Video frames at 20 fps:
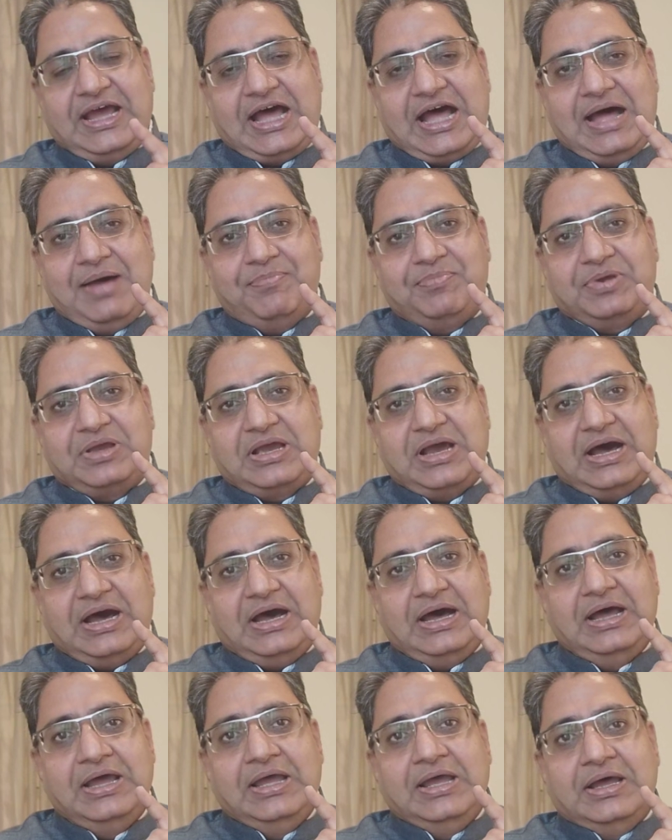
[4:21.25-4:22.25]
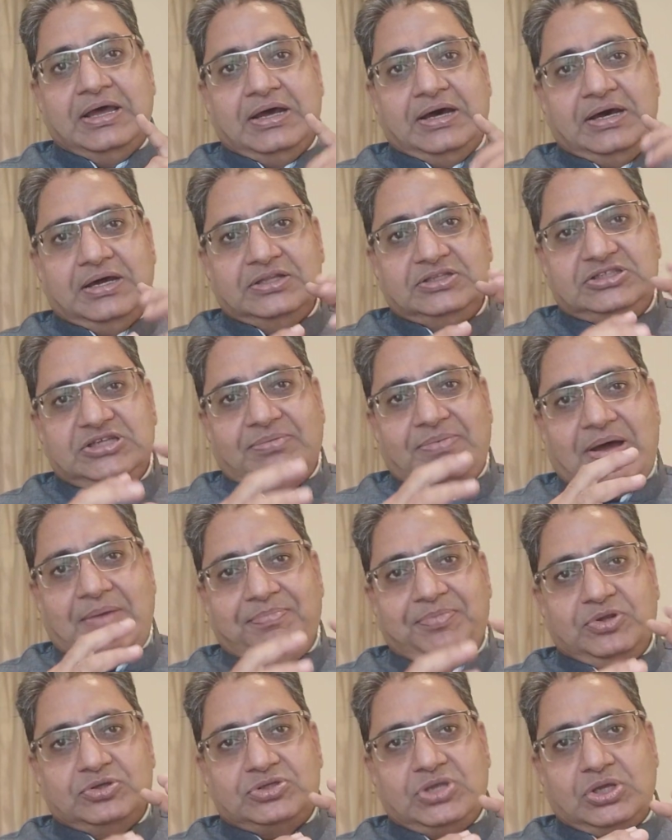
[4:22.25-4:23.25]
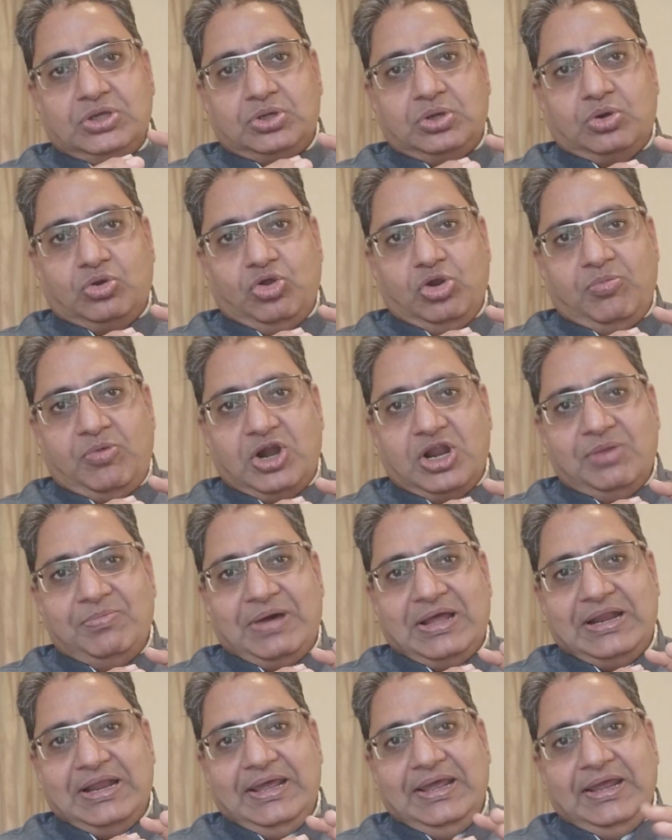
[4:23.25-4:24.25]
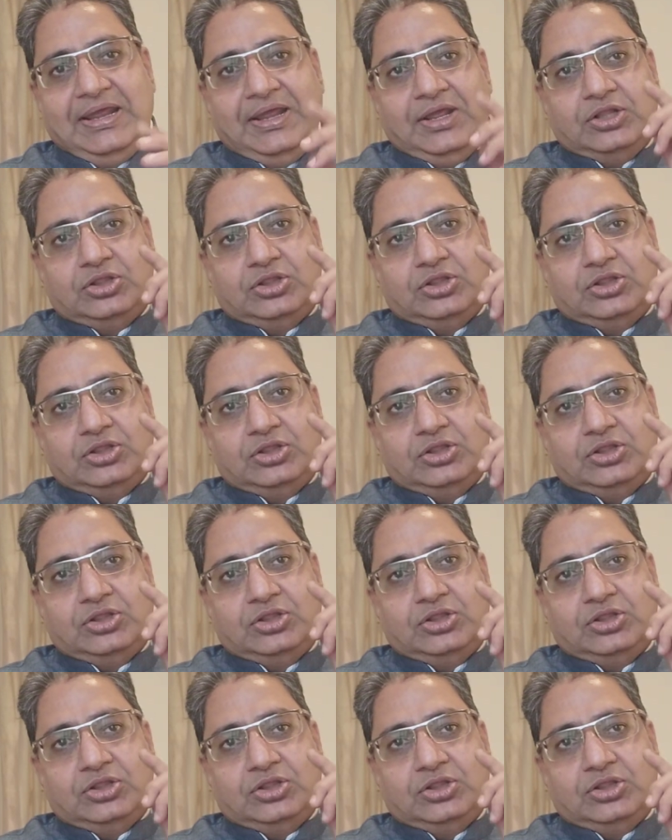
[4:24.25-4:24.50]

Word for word: आपका जब आपने उसे रोल मॉडल माना है